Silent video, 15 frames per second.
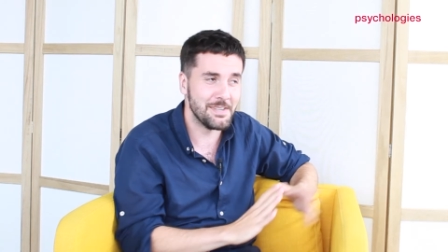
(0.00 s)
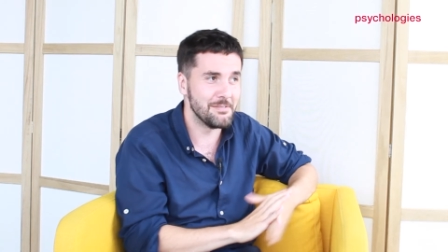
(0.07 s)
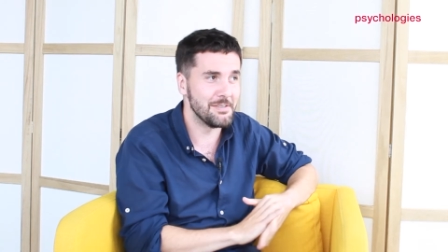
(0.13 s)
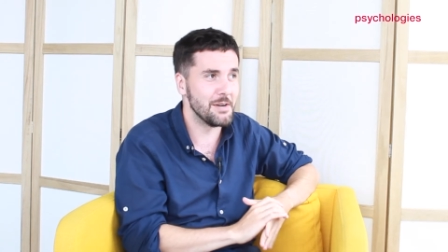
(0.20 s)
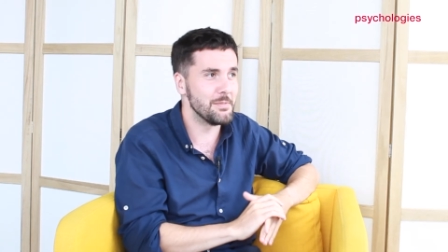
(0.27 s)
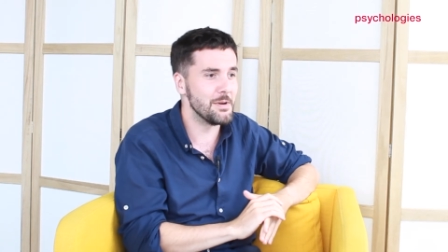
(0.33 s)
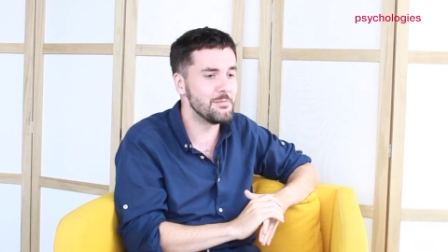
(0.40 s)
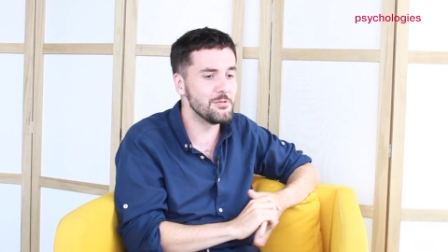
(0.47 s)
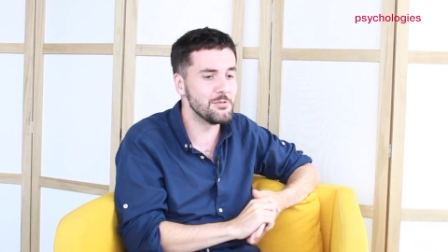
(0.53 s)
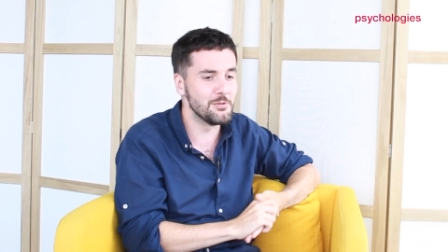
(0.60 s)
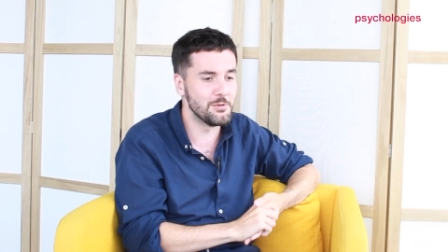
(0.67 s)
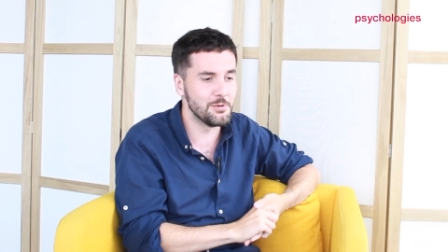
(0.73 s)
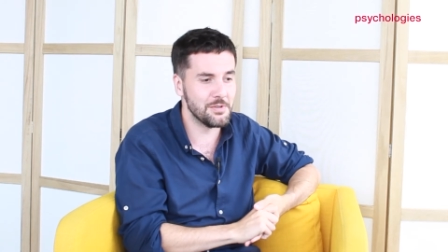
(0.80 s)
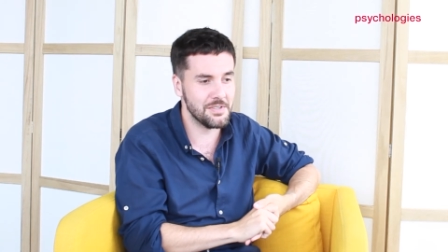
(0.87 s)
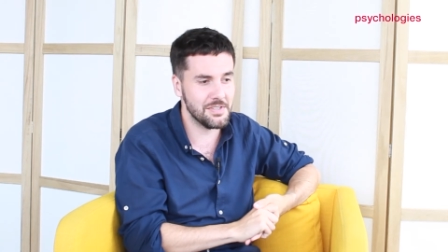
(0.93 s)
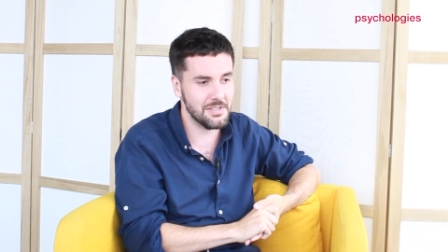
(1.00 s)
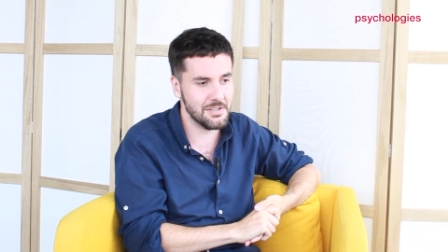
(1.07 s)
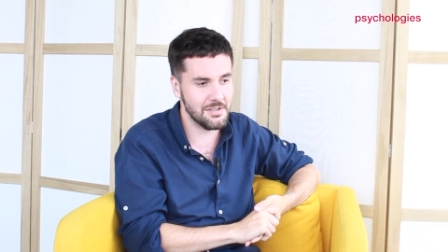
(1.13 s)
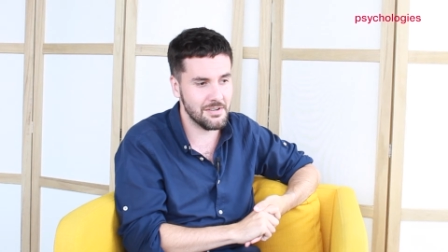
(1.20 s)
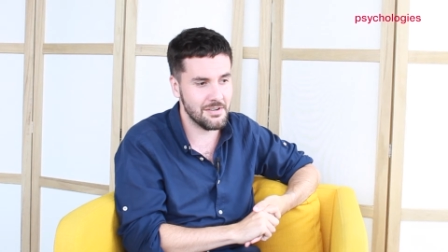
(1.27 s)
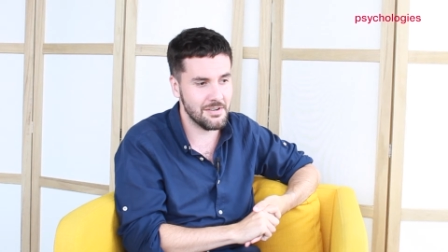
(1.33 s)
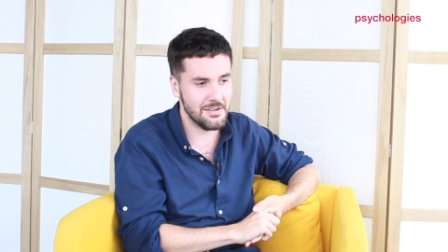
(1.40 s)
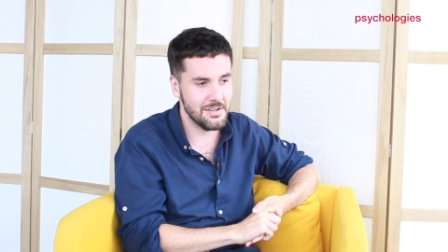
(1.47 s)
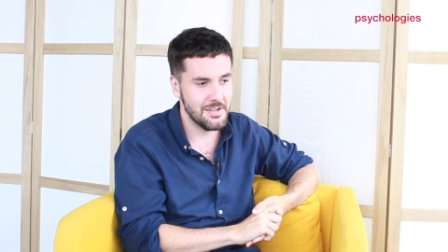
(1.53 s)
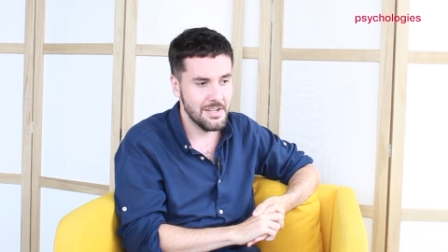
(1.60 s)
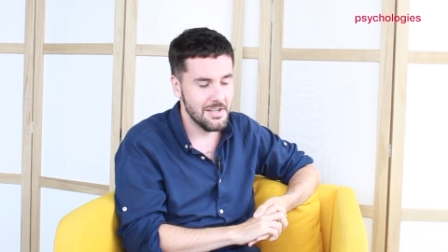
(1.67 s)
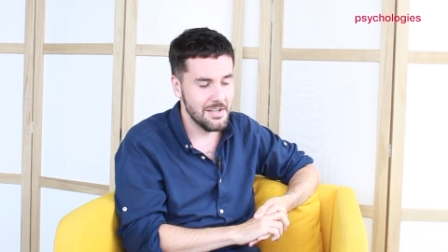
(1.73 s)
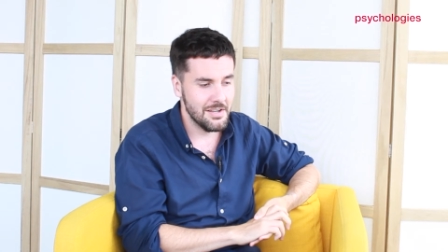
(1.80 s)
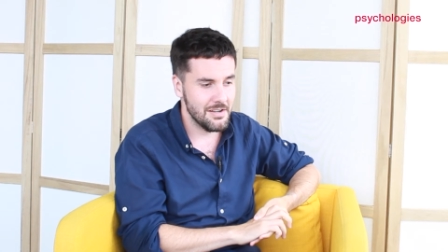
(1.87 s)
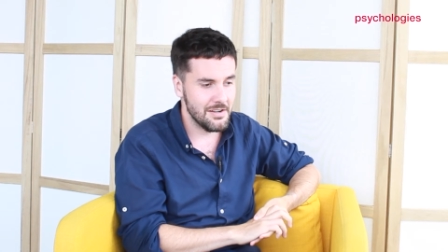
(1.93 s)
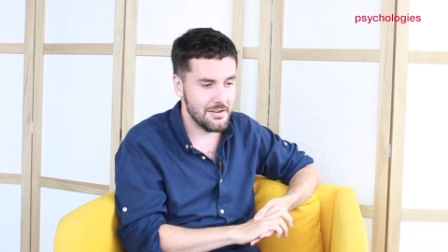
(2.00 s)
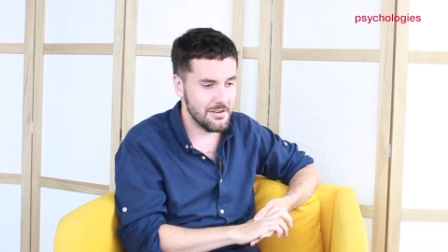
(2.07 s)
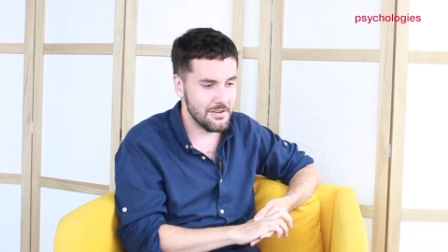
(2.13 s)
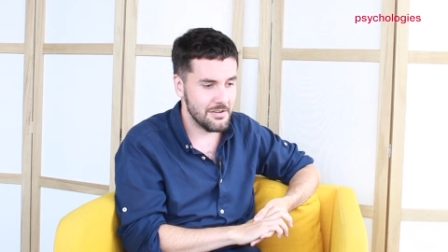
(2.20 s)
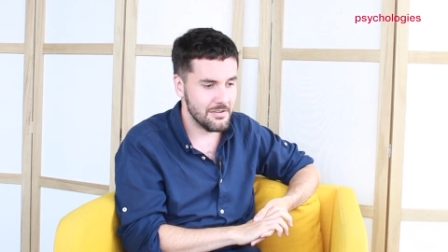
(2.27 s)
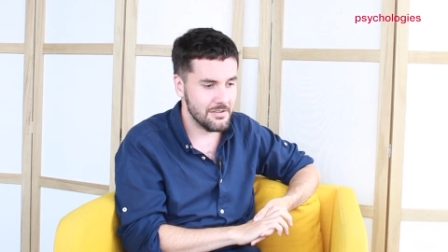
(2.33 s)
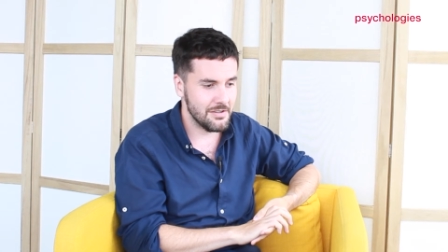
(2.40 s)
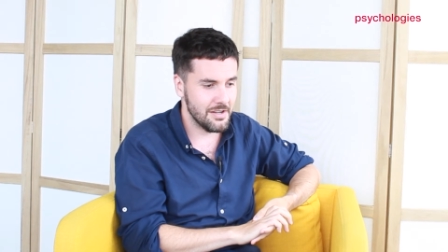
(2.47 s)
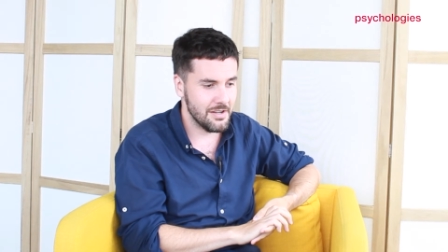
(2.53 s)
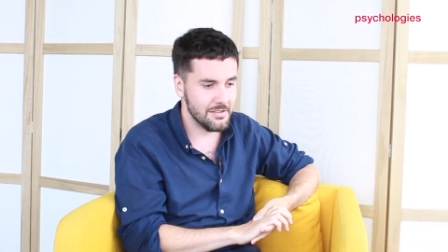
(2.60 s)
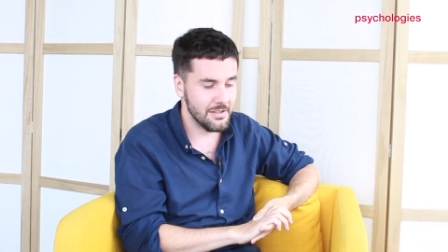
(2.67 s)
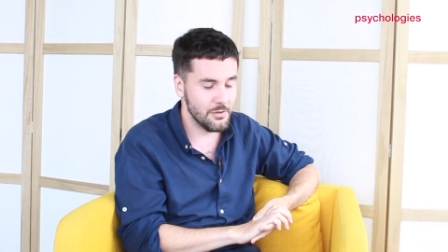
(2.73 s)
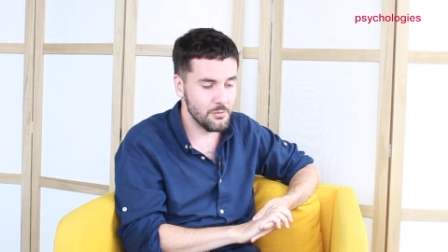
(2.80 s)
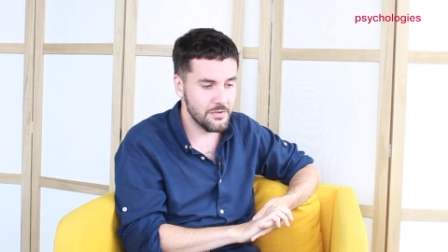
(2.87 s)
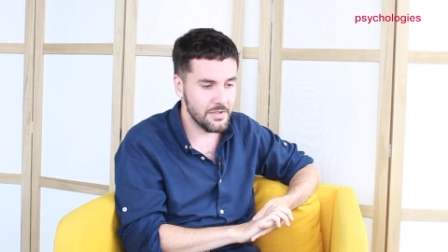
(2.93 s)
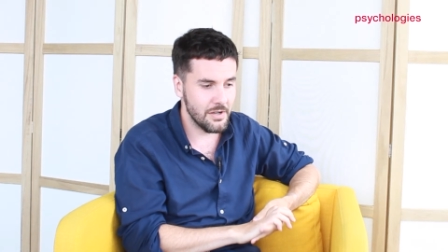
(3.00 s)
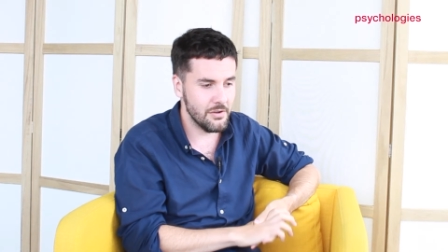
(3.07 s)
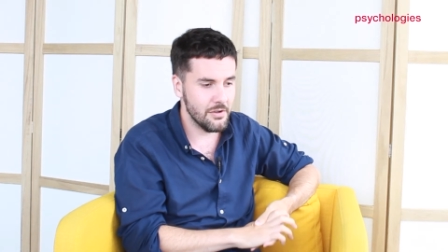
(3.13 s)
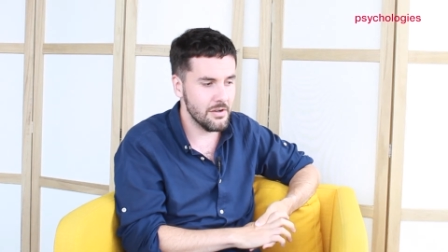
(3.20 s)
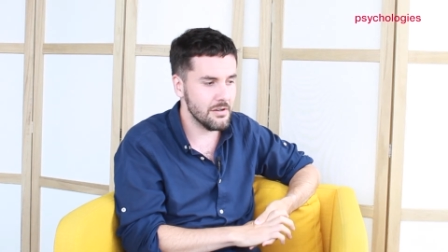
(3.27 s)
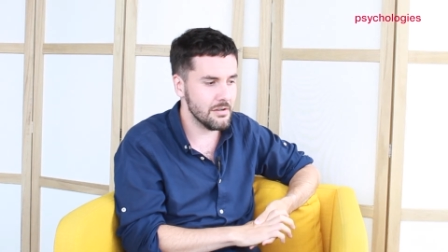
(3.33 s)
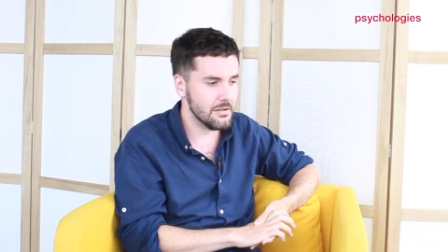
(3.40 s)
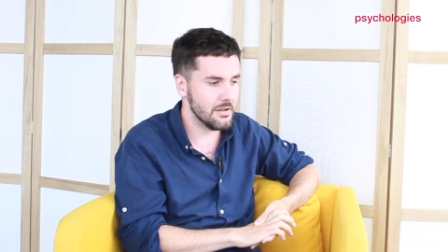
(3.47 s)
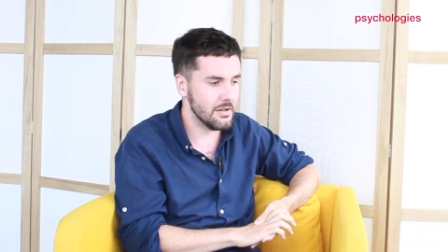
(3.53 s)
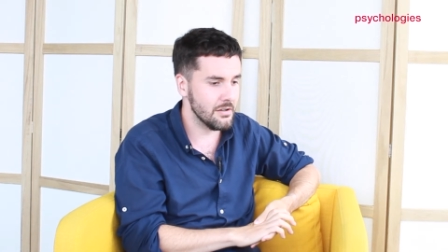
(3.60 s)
Ça fera pas plus grossir euh, à telle ou telle heure.